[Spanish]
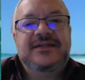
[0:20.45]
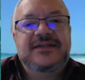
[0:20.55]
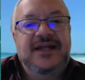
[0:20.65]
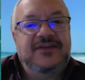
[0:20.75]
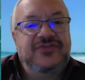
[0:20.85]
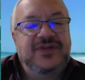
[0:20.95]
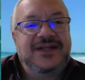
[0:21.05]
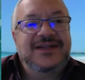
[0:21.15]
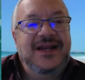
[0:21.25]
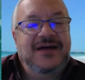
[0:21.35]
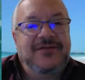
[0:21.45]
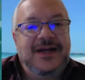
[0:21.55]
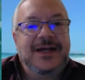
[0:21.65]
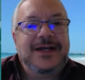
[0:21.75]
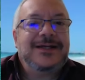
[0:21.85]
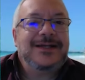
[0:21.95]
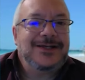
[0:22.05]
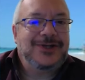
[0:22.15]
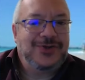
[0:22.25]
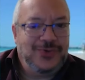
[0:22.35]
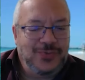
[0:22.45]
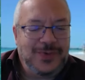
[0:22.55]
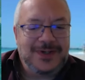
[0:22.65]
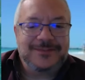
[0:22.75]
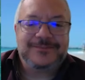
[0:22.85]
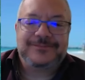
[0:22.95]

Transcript: de la ciudad de La Habana, Cuba.